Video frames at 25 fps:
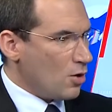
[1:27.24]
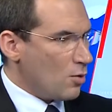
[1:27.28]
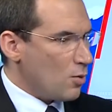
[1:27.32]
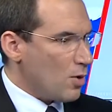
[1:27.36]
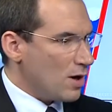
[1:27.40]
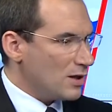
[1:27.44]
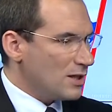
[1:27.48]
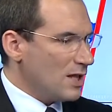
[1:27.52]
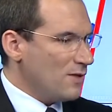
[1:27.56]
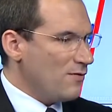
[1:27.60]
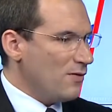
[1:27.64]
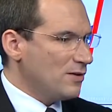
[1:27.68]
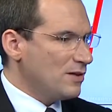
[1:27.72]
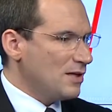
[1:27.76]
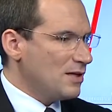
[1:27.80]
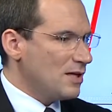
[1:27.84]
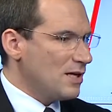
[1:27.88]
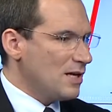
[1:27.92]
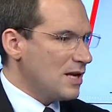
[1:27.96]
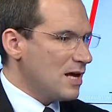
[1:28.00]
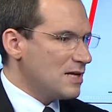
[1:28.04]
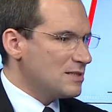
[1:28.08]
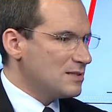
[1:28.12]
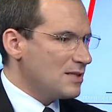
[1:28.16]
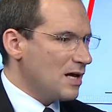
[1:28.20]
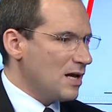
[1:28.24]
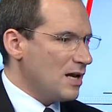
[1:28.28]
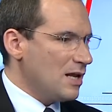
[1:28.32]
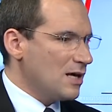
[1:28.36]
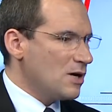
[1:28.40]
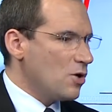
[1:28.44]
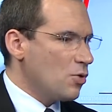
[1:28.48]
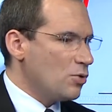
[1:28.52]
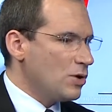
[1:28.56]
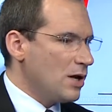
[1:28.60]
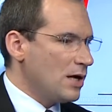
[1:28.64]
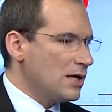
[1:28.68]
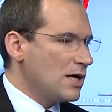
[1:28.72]
واضافه الى
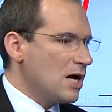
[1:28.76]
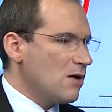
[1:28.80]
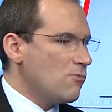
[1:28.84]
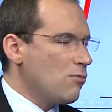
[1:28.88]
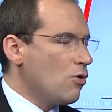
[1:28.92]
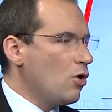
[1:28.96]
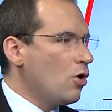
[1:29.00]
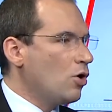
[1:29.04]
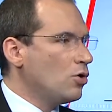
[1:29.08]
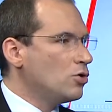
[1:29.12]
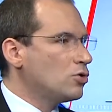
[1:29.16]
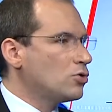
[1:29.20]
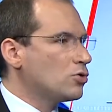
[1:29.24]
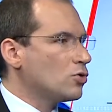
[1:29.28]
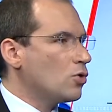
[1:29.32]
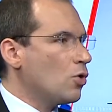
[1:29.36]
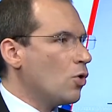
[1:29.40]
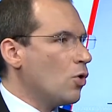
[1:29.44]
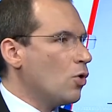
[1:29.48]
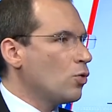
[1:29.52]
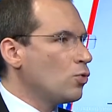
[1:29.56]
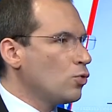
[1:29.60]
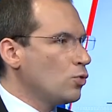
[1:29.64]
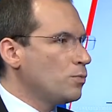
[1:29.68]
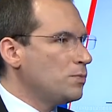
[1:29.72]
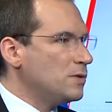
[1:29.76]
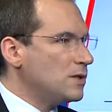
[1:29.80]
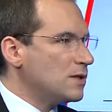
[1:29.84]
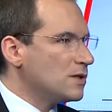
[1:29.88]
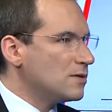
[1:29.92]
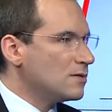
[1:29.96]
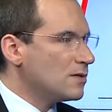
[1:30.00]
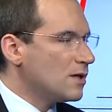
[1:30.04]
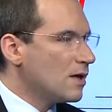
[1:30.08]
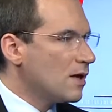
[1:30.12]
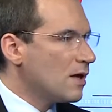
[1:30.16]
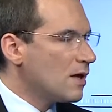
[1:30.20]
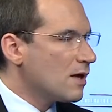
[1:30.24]
ذلك هناك بعد عروبي
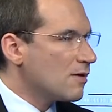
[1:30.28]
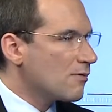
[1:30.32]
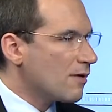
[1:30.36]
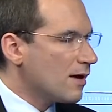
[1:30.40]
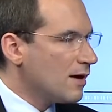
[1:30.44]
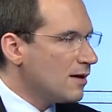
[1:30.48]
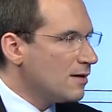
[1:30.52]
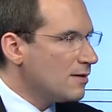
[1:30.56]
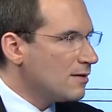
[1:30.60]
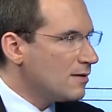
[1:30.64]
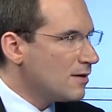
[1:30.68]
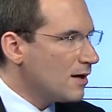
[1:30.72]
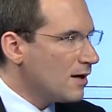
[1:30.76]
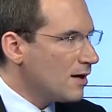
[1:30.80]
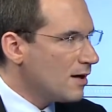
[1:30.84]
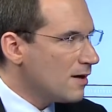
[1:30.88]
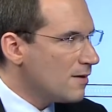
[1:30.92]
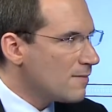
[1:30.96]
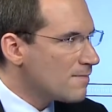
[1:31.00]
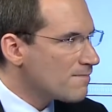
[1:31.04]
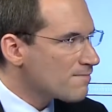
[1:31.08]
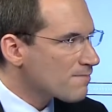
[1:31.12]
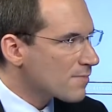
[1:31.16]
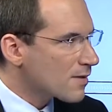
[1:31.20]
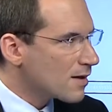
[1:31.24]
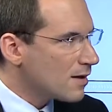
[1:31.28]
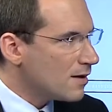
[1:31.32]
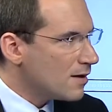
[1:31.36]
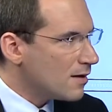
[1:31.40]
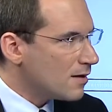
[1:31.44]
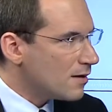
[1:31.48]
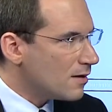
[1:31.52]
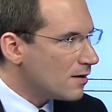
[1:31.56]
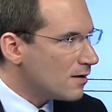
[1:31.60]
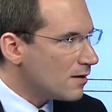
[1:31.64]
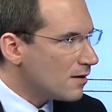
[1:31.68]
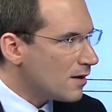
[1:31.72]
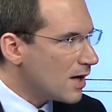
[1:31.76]
عند
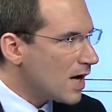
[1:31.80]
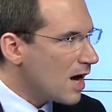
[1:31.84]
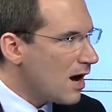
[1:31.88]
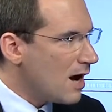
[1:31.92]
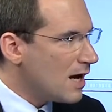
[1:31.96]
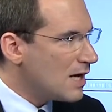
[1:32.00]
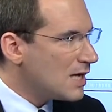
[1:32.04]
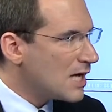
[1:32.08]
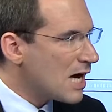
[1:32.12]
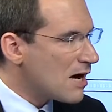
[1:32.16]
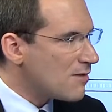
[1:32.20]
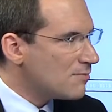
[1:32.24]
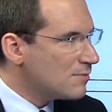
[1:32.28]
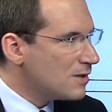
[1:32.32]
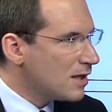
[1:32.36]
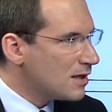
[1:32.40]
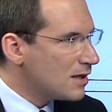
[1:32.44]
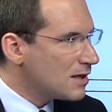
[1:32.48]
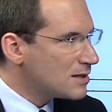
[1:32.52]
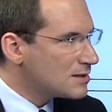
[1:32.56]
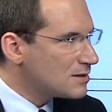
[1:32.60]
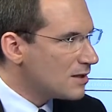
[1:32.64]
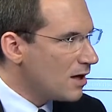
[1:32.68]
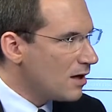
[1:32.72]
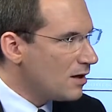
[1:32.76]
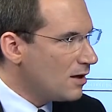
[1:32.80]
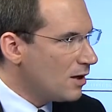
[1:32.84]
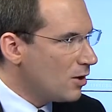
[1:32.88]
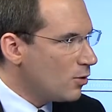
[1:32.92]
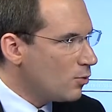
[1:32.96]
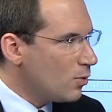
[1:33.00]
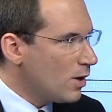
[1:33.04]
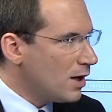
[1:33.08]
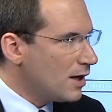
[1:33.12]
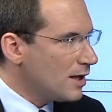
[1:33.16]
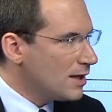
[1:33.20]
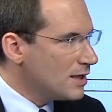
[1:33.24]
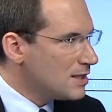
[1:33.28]
آه، علي عبد الله صالح
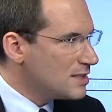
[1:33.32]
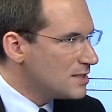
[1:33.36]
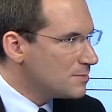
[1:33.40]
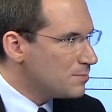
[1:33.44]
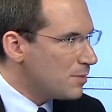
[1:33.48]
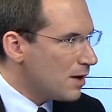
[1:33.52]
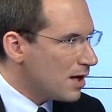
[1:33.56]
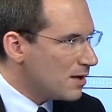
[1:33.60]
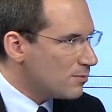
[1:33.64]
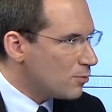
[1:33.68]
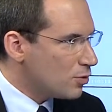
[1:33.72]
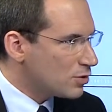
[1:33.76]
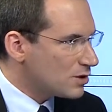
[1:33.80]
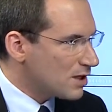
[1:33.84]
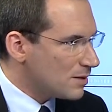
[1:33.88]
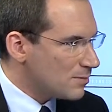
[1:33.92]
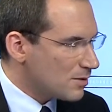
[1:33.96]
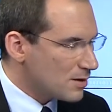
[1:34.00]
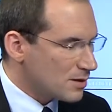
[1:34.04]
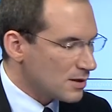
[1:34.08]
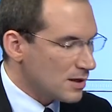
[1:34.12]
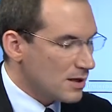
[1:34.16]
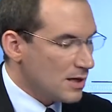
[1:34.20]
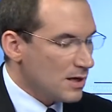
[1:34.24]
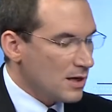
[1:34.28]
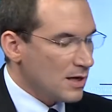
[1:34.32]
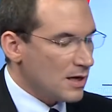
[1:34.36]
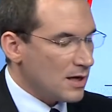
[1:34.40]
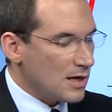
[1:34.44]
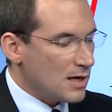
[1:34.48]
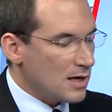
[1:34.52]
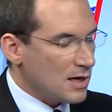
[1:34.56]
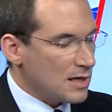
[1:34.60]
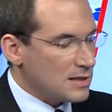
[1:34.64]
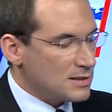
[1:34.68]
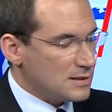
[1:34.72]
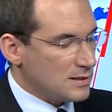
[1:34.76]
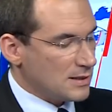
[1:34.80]
وحزب المؤتمر
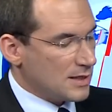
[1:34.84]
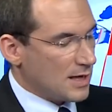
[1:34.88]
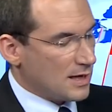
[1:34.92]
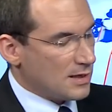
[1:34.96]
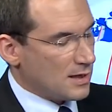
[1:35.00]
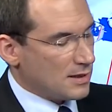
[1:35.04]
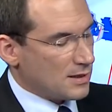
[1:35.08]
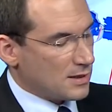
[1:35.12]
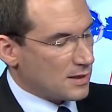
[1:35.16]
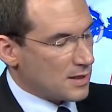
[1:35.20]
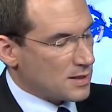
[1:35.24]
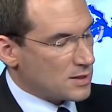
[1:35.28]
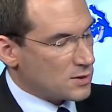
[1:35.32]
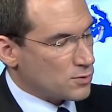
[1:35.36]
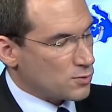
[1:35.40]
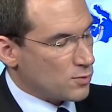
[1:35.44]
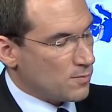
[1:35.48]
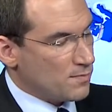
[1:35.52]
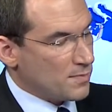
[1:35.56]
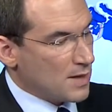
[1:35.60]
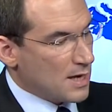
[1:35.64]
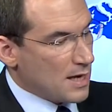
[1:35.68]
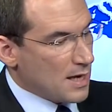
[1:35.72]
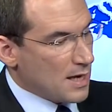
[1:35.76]
الذي كان يرأسه